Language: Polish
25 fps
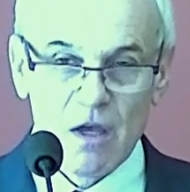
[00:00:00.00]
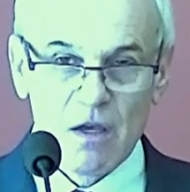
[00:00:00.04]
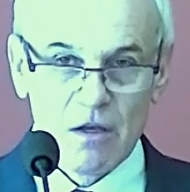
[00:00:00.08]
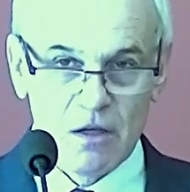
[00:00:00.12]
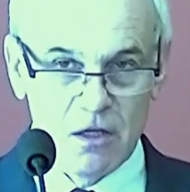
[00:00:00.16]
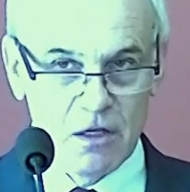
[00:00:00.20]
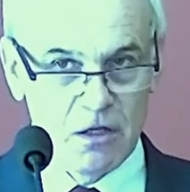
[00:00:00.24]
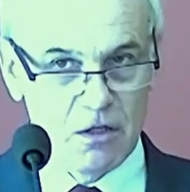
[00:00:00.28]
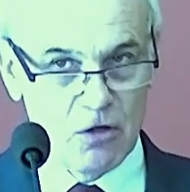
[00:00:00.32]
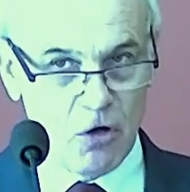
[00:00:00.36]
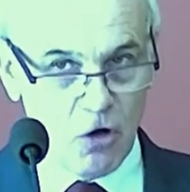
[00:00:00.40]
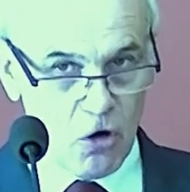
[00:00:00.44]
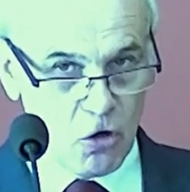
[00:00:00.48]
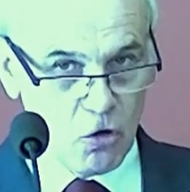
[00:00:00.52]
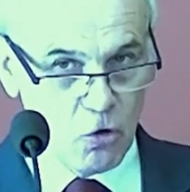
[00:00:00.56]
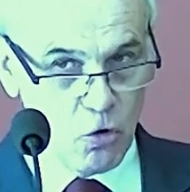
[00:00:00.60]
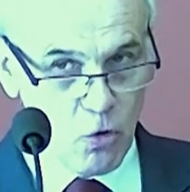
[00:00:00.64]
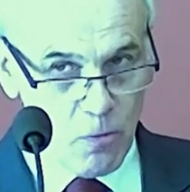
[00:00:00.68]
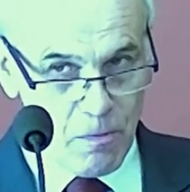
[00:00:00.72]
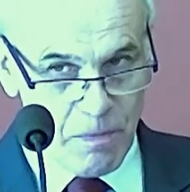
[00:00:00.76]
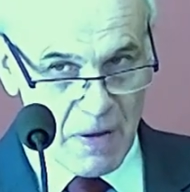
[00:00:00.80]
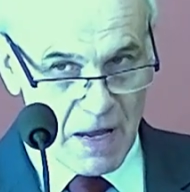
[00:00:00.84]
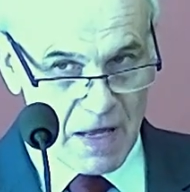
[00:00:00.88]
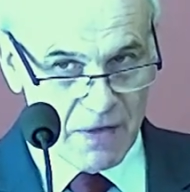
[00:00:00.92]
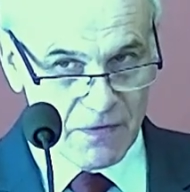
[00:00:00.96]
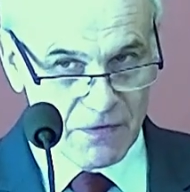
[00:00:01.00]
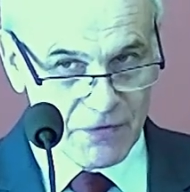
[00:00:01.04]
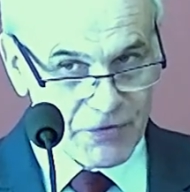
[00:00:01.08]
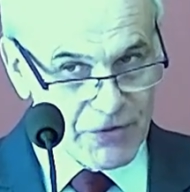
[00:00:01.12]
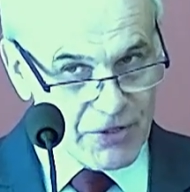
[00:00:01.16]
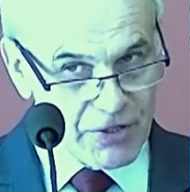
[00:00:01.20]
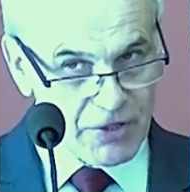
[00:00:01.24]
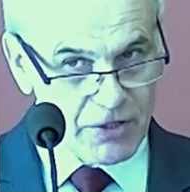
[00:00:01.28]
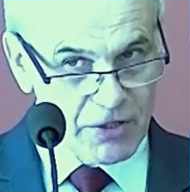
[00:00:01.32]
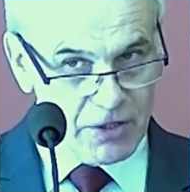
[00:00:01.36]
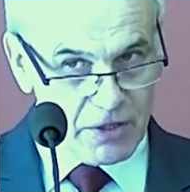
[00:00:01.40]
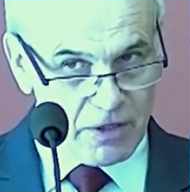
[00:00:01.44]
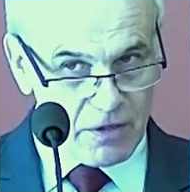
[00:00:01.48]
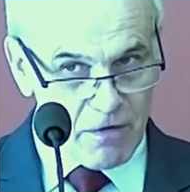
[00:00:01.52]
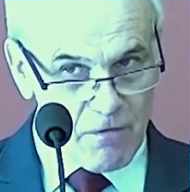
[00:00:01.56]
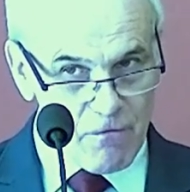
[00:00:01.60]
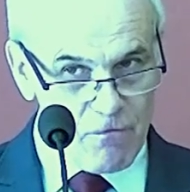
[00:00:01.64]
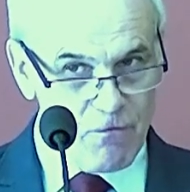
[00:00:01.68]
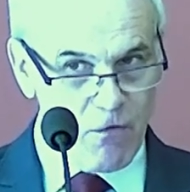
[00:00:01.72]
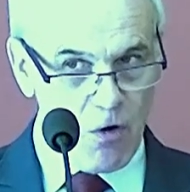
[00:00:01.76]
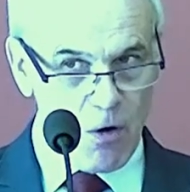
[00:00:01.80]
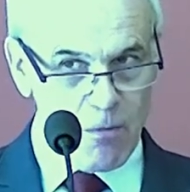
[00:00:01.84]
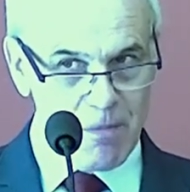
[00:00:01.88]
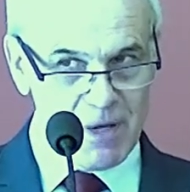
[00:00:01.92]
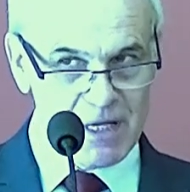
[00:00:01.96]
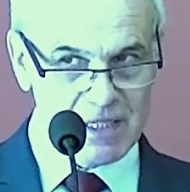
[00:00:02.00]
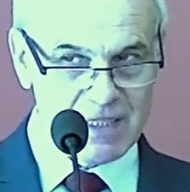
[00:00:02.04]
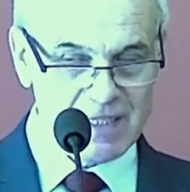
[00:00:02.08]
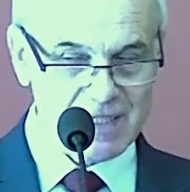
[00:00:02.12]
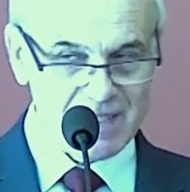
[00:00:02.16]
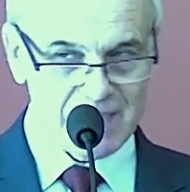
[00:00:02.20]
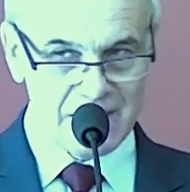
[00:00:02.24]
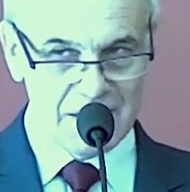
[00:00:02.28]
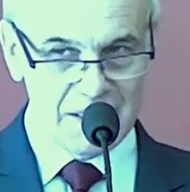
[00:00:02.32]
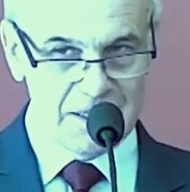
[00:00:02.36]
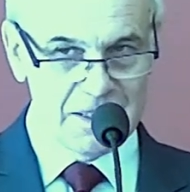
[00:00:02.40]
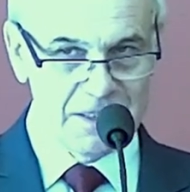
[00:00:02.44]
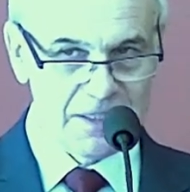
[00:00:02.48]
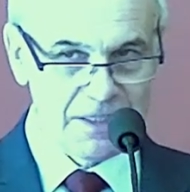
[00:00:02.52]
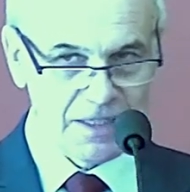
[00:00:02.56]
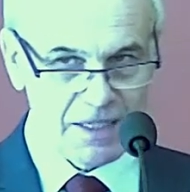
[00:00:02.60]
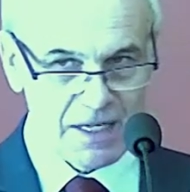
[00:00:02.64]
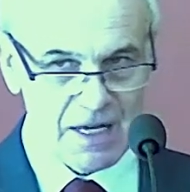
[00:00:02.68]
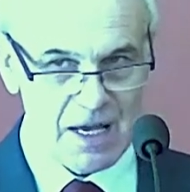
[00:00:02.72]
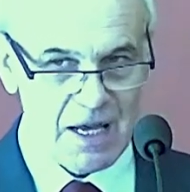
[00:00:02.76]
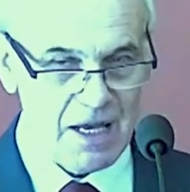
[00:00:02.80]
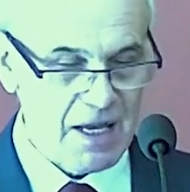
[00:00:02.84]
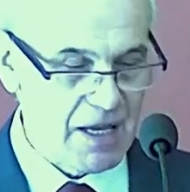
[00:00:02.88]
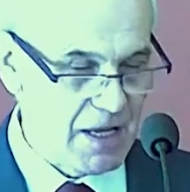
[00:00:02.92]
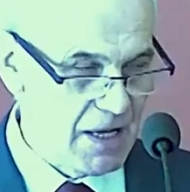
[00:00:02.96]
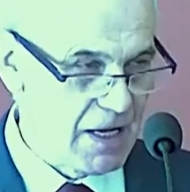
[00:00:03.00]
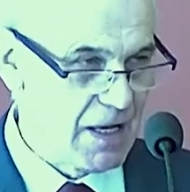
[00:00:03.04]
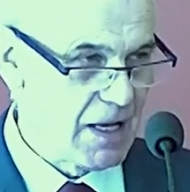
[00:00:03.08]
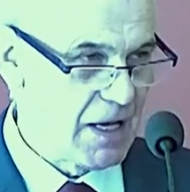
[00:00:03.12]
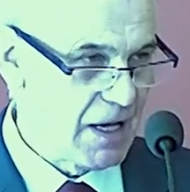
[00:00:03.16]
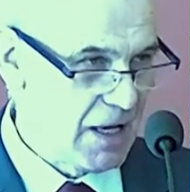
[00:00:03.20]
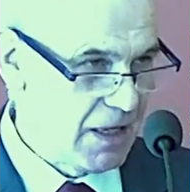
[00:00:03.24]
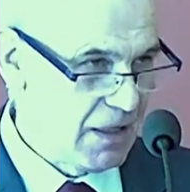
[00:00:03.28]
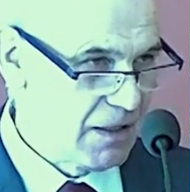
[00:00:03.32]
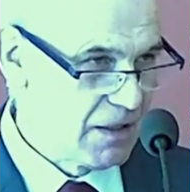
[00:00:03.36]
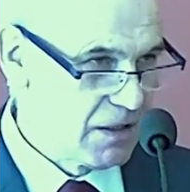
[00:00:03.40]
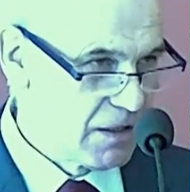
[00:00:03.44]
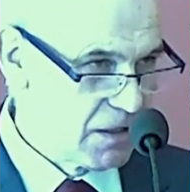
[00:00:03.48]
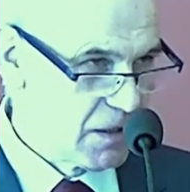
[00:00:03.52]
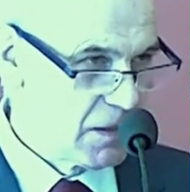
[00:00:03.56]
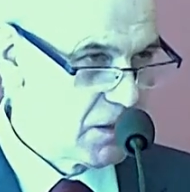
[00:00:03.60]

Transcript: y, okupant wobec Izraela